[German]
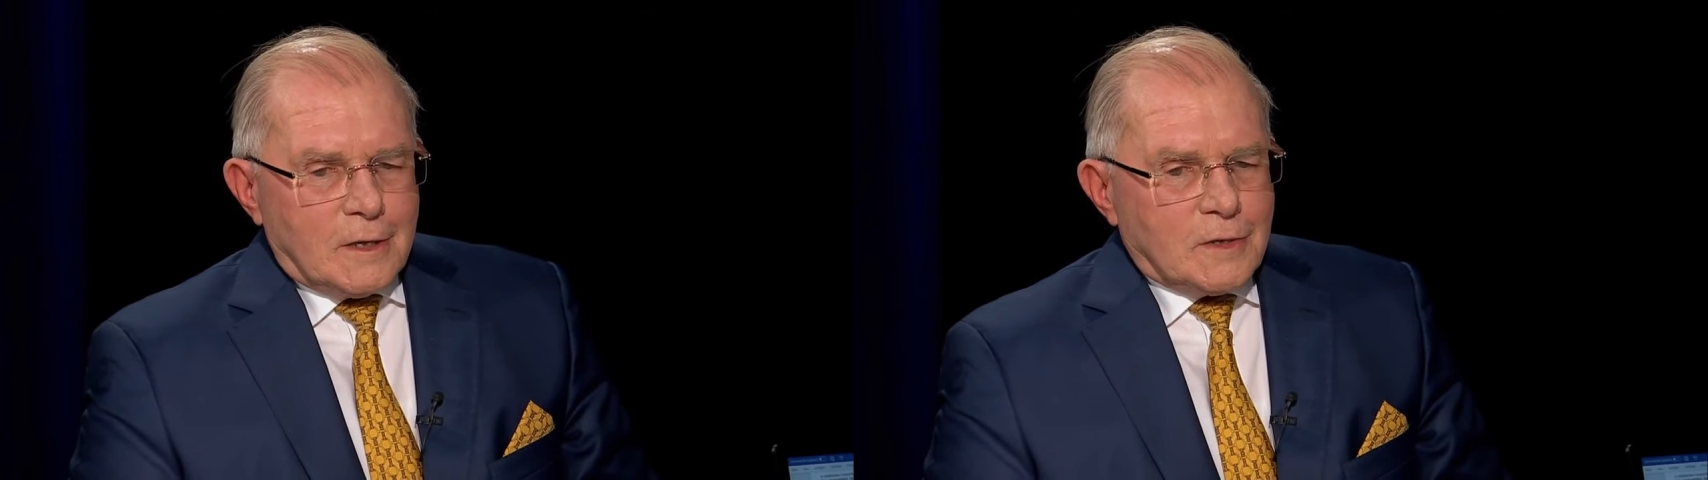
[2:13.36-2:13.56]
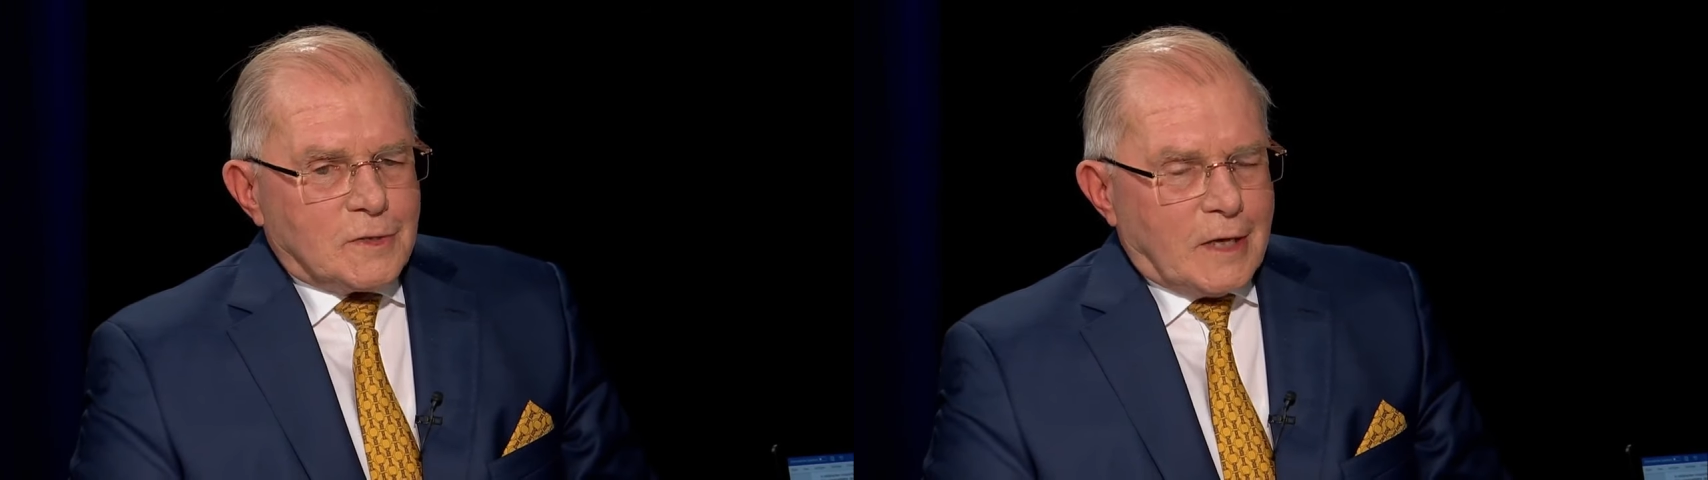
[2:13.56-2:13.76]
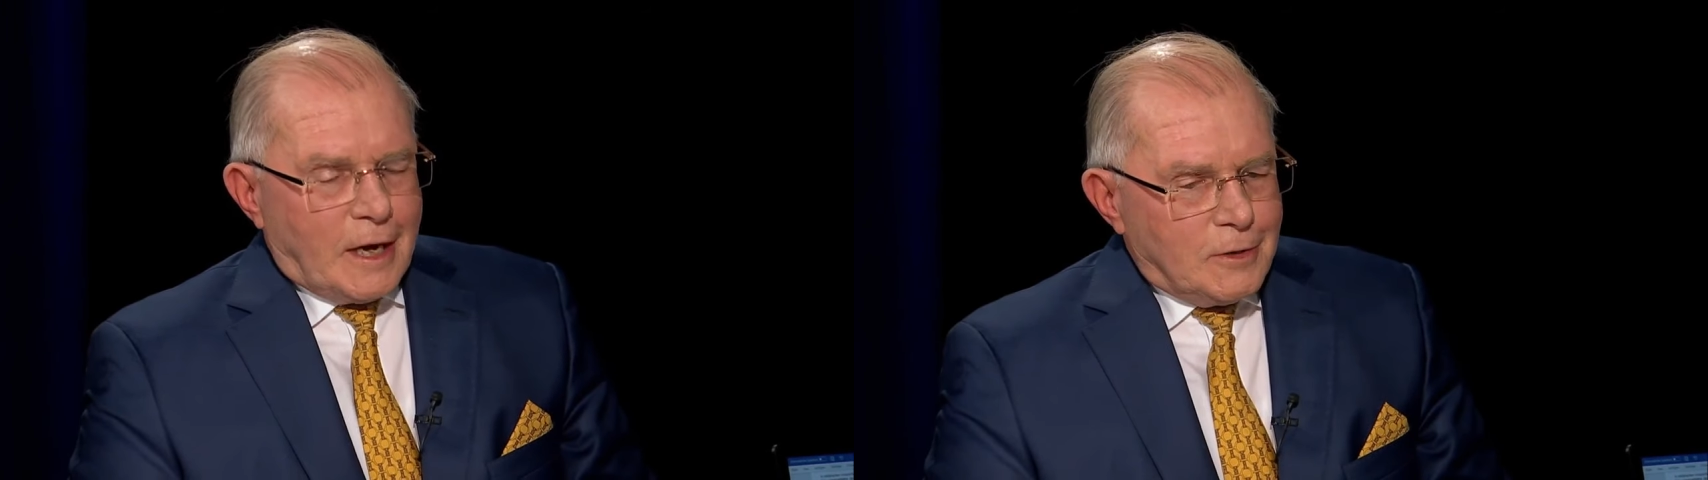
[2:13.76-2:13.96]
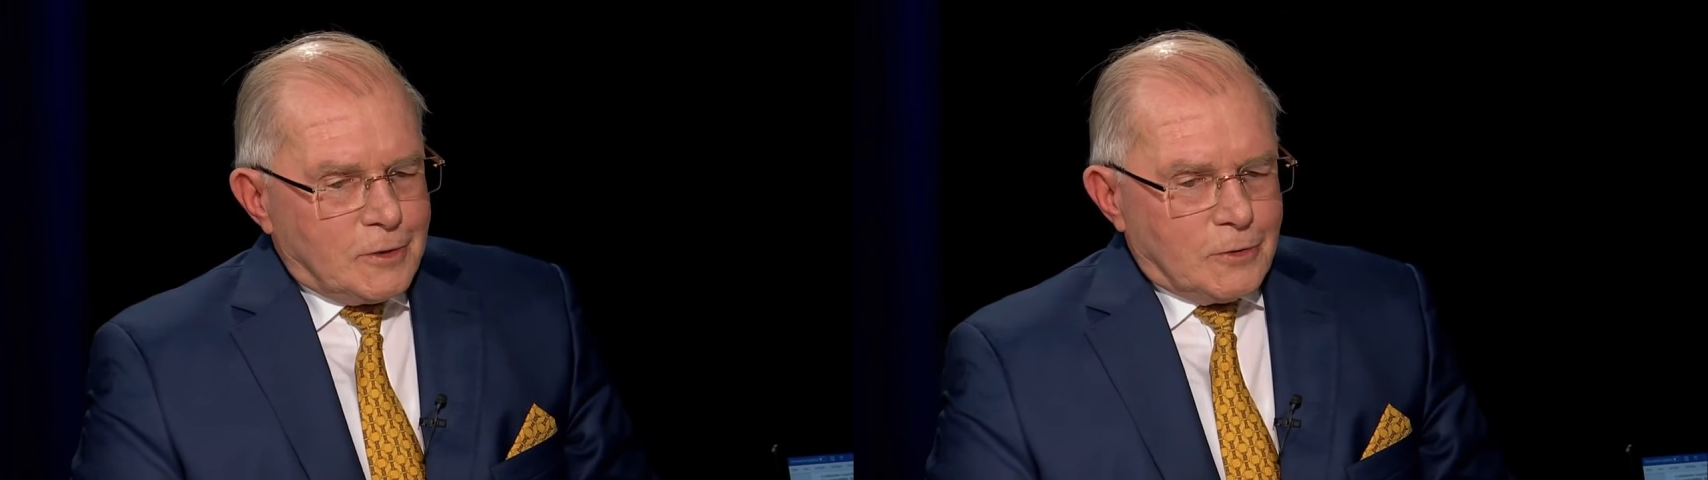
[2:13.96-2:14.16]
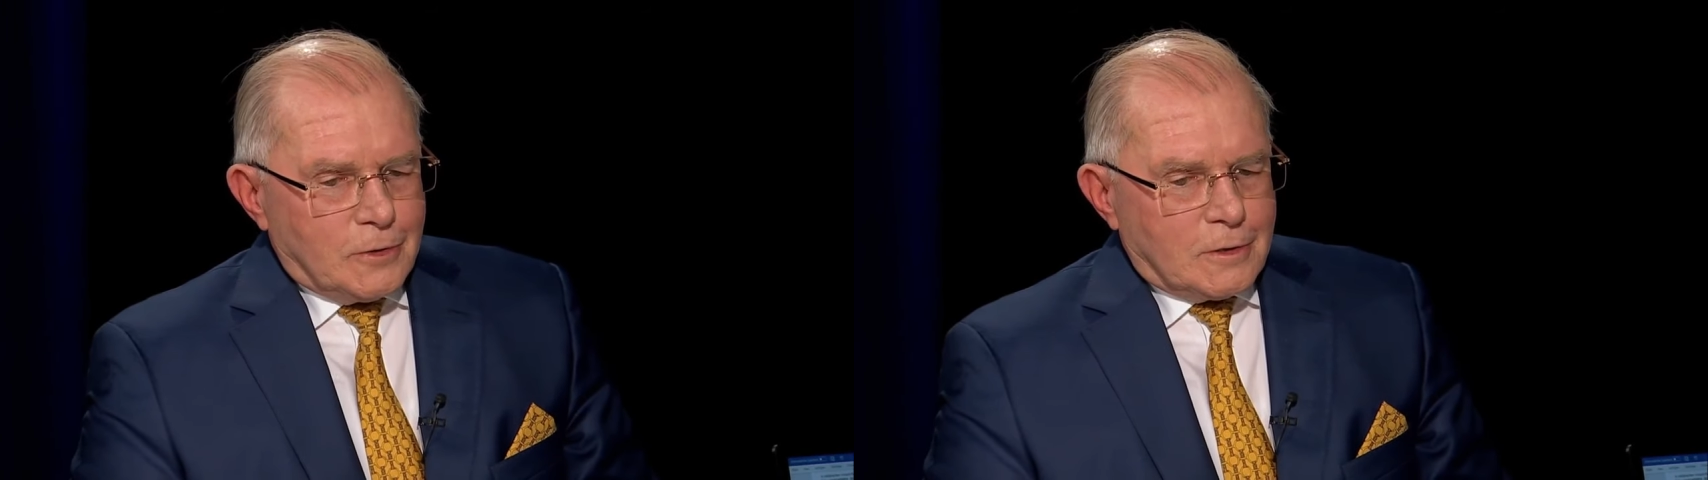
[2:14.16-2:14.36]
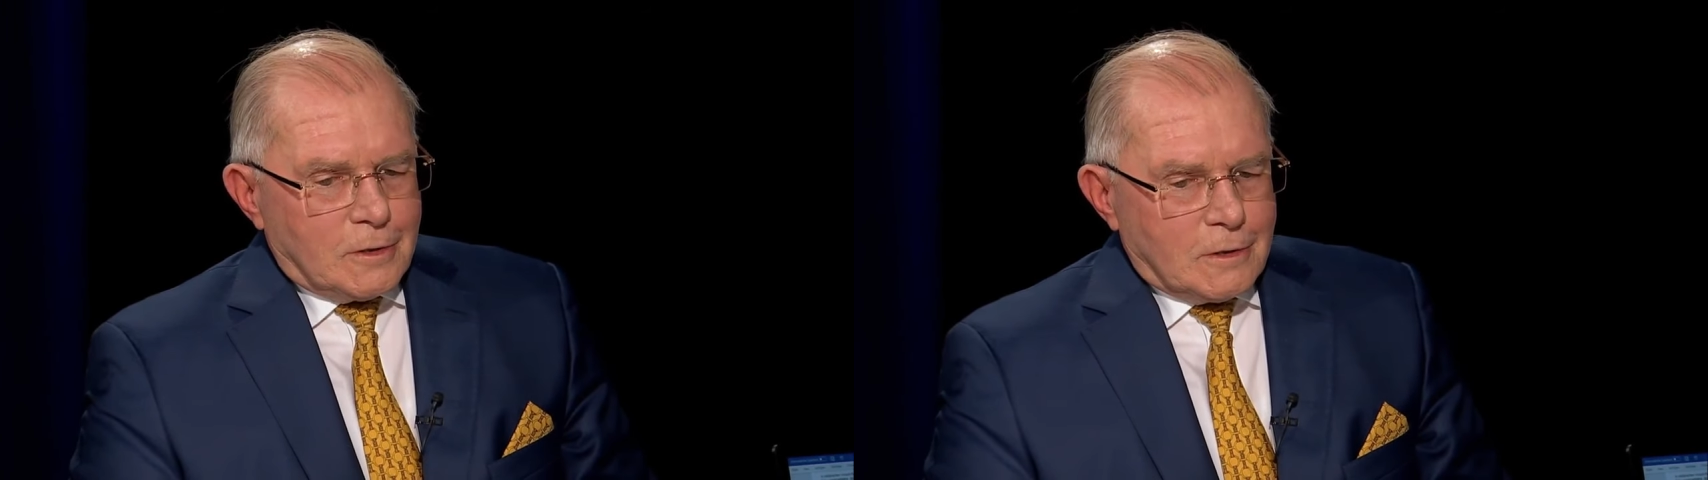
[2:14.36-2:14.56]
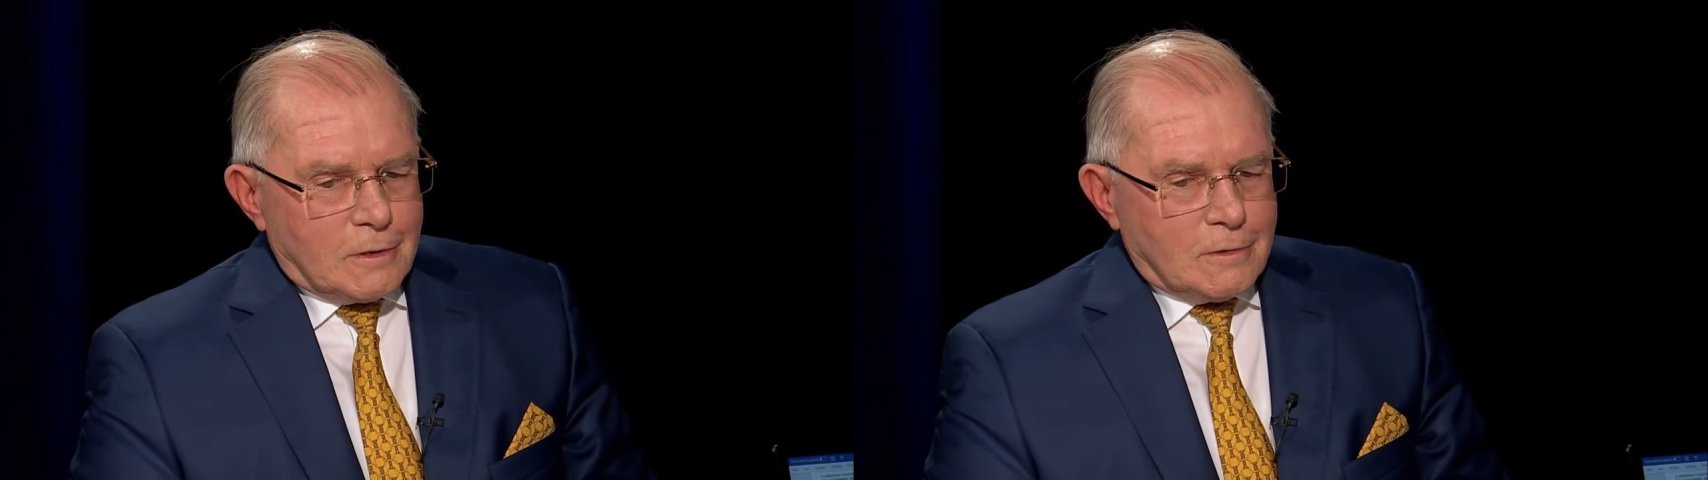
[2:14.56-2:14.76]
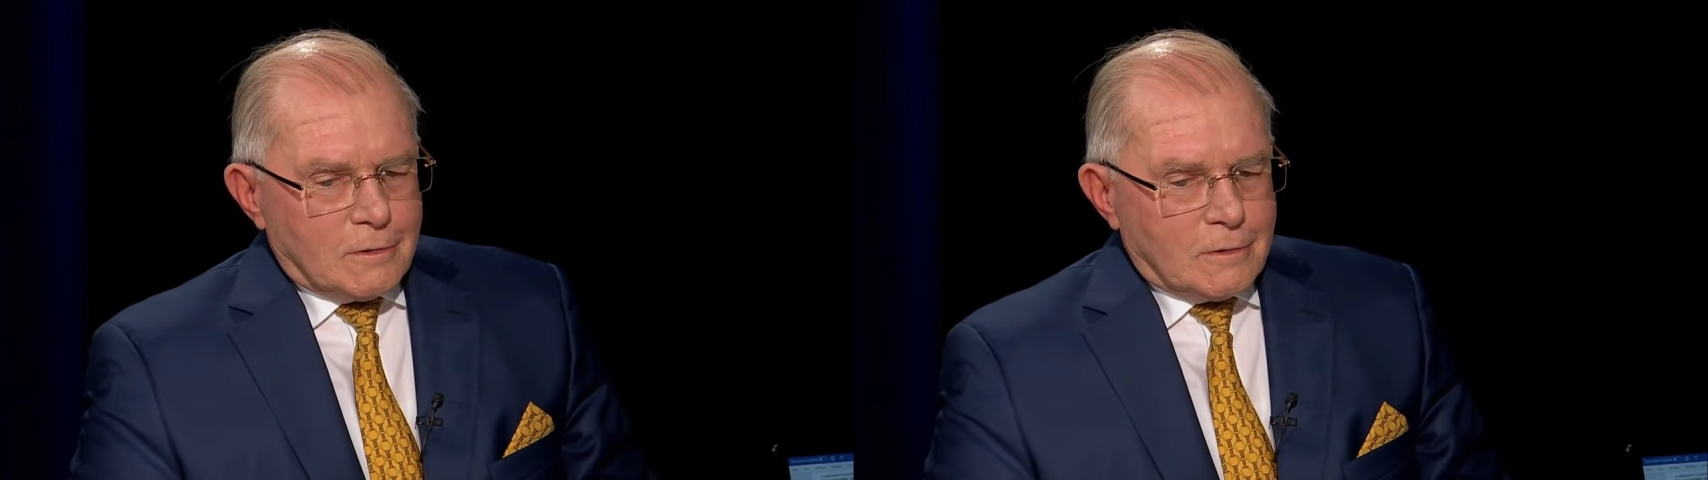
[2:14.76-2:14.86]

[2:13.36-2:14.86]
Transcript: ist eindeutig,